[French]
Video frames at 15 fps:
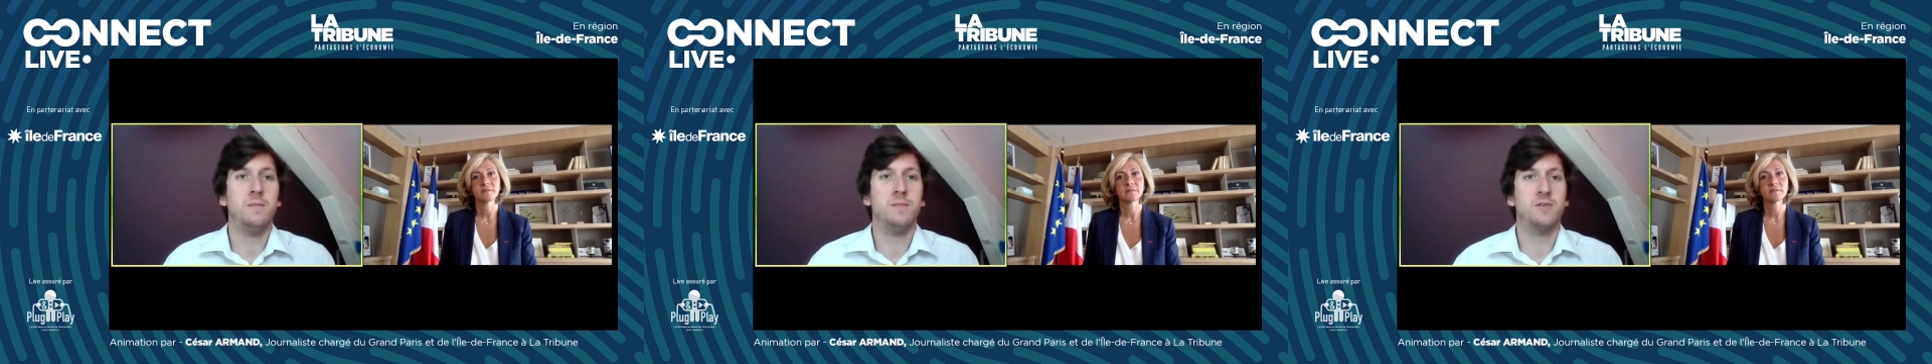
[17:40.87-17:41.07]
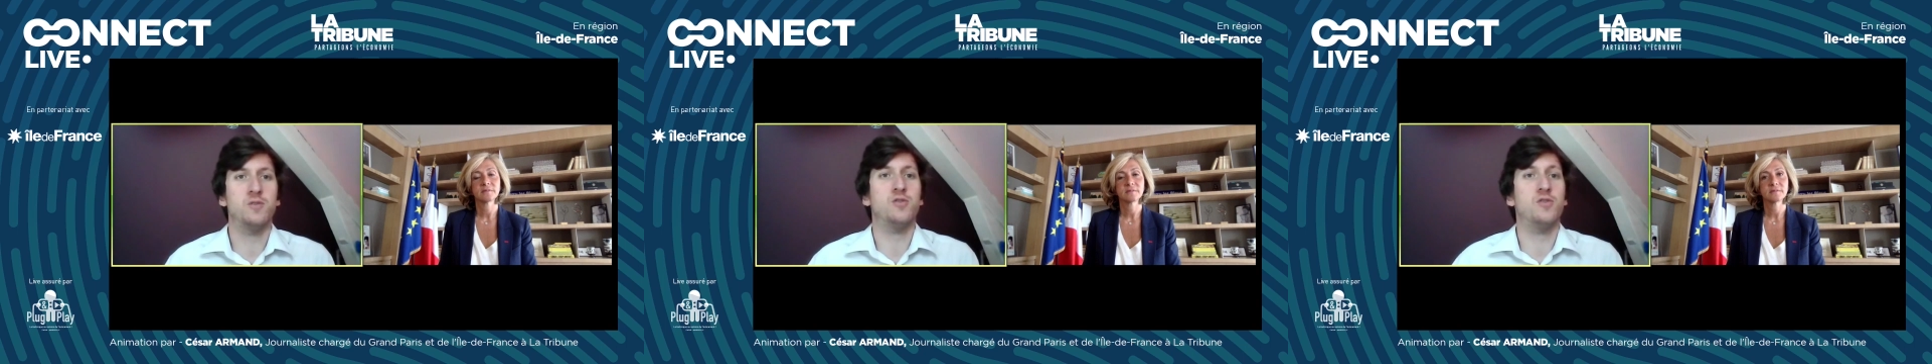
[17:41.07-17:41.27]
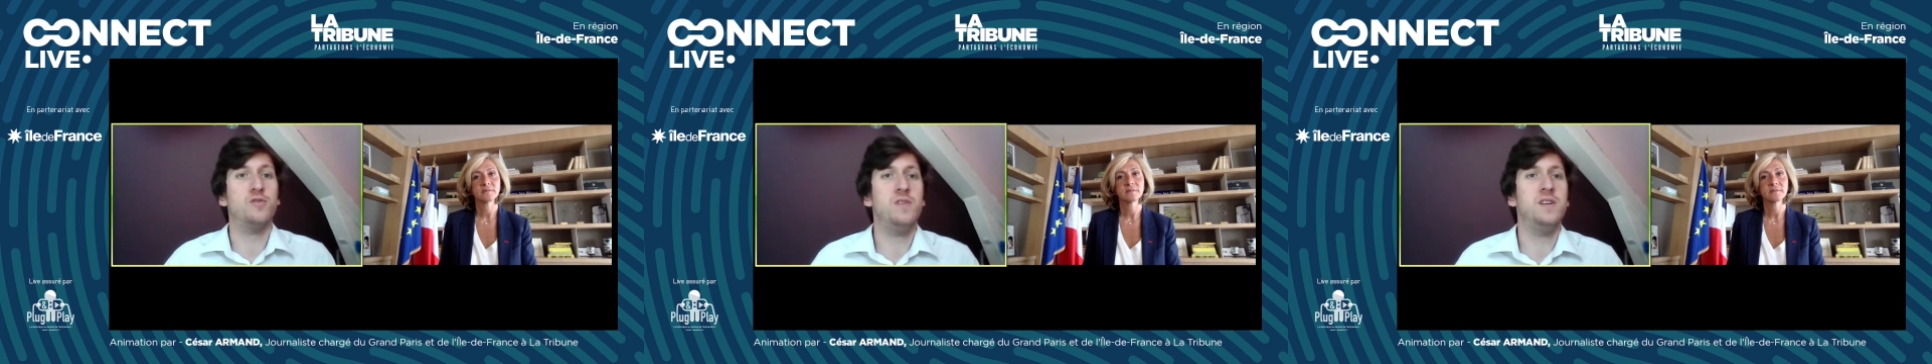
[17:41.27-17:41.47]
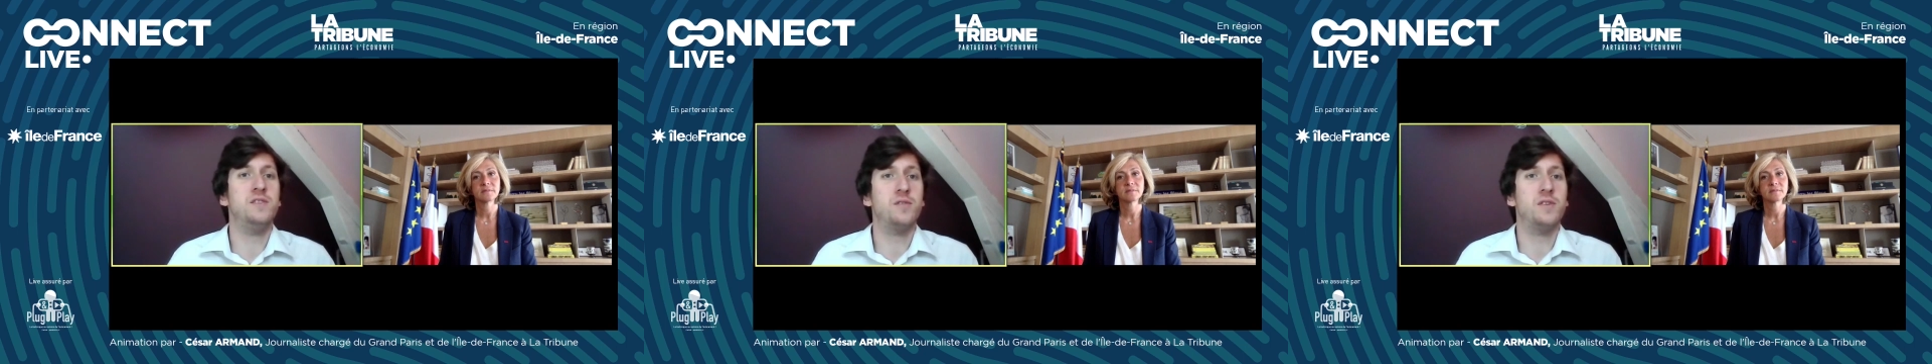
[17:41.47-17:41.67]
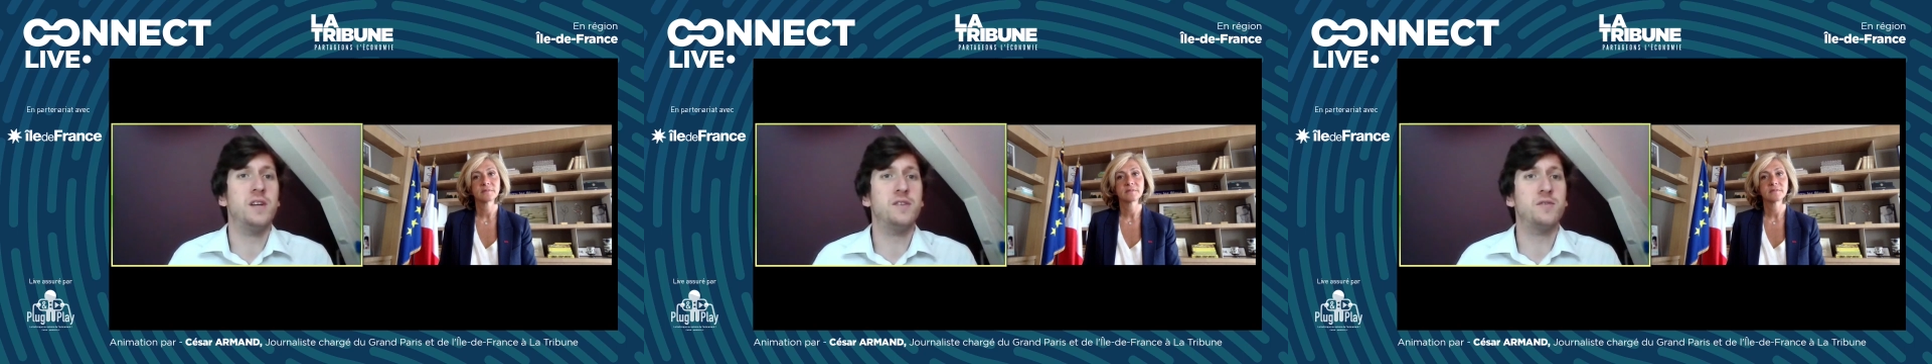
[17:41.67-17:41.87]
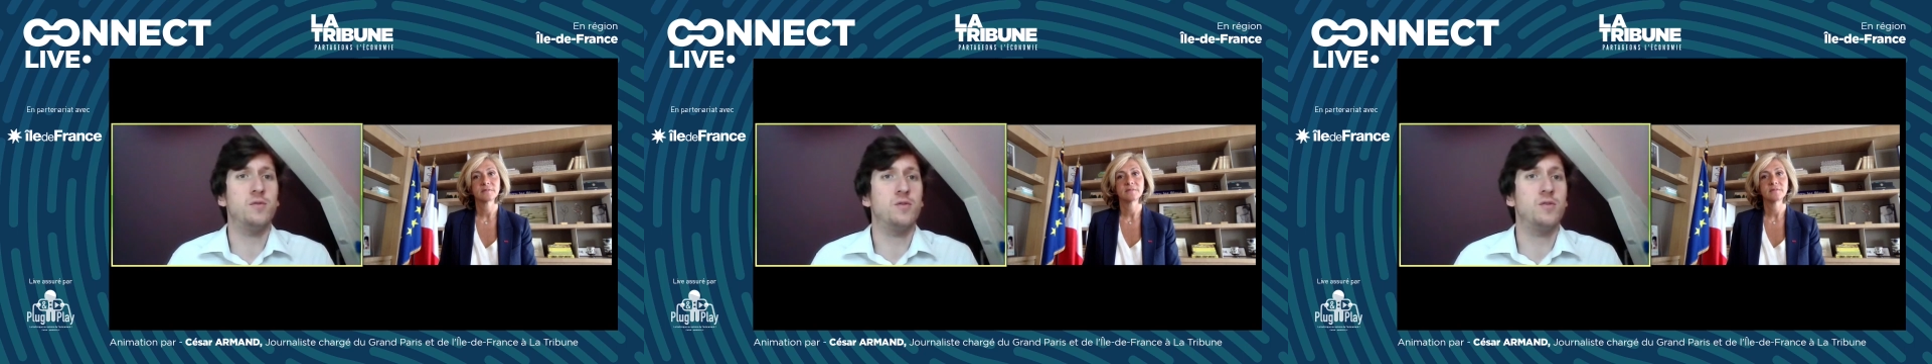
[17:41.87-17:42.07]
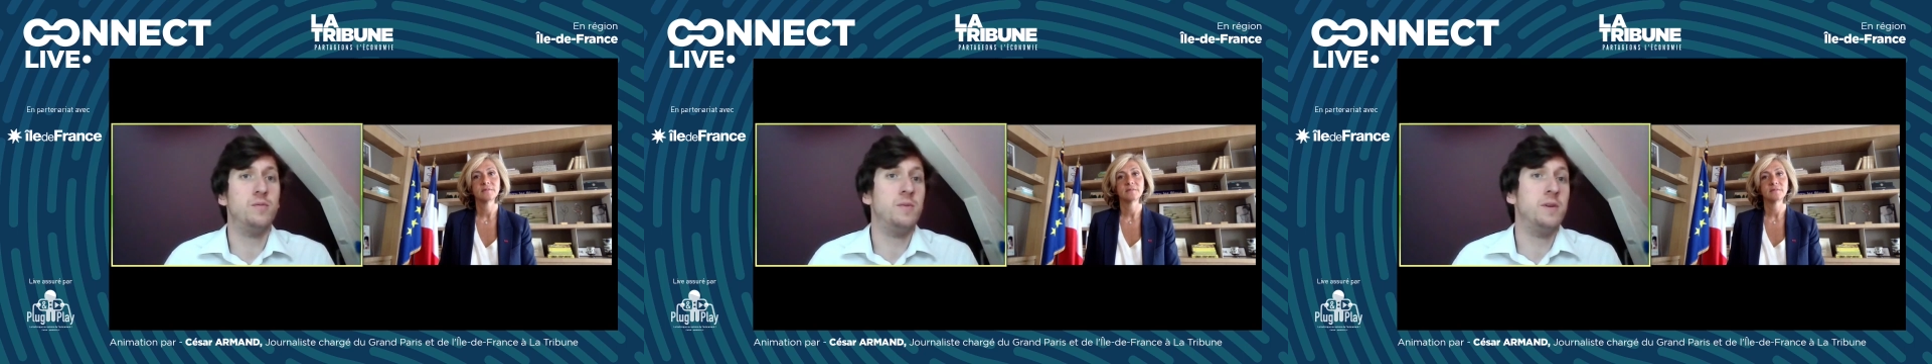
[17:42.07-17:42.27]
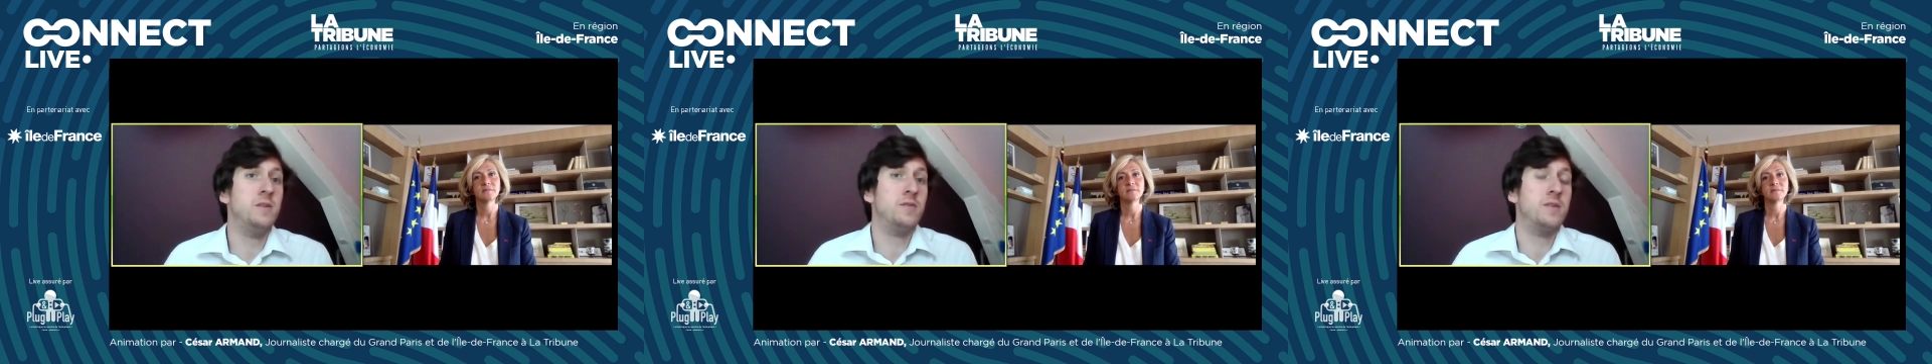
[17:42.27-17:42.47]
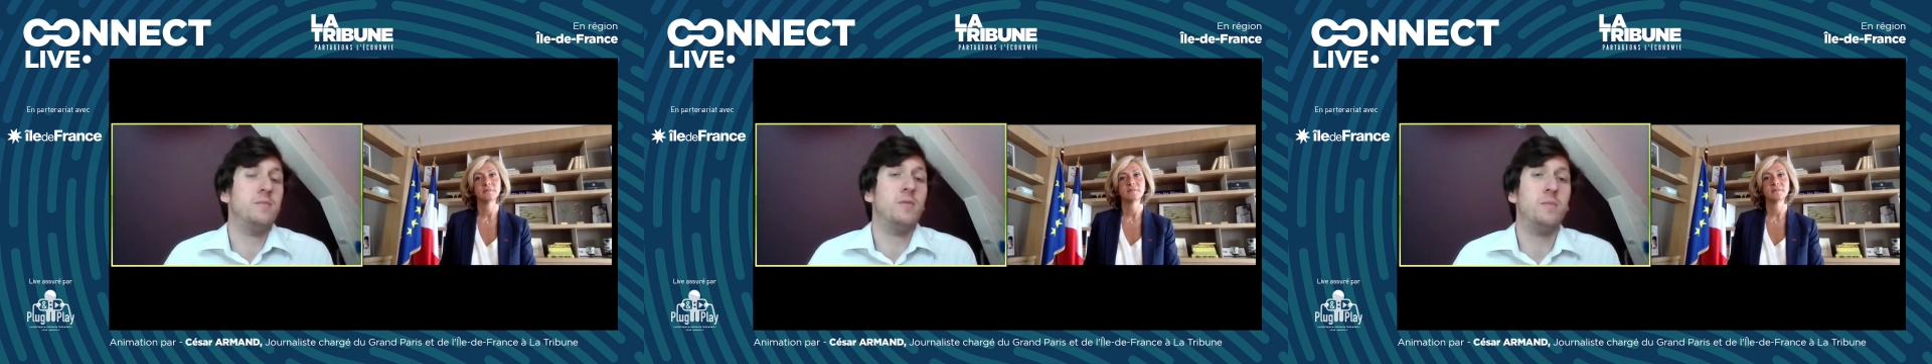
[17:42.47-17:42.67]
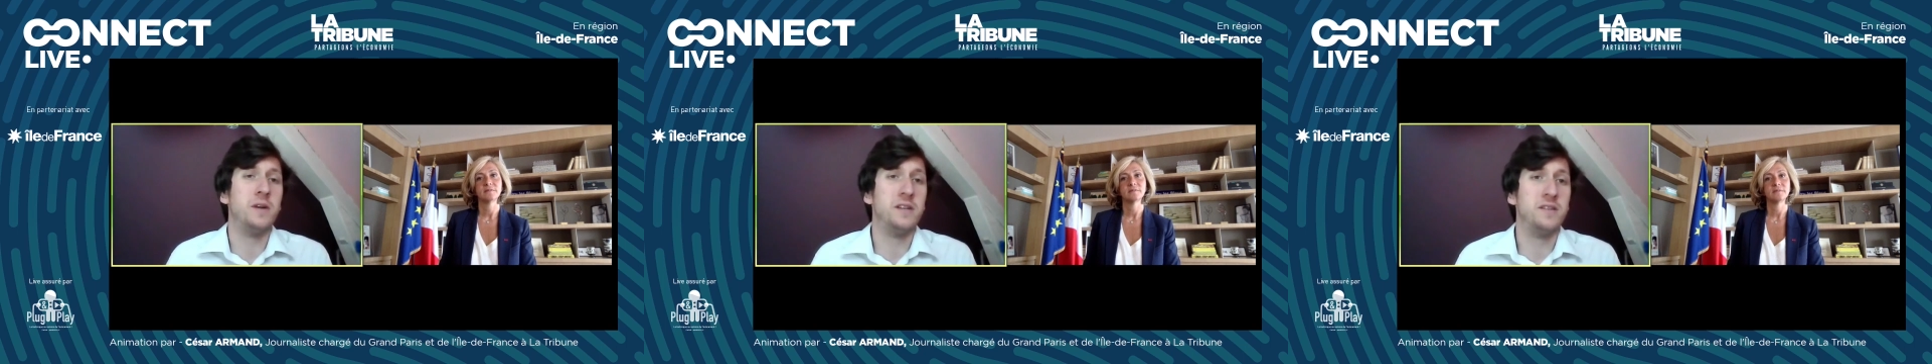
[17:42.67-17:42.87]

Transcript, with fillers: parce qu'aujourd'hui, les hôtels sont occupés notamment par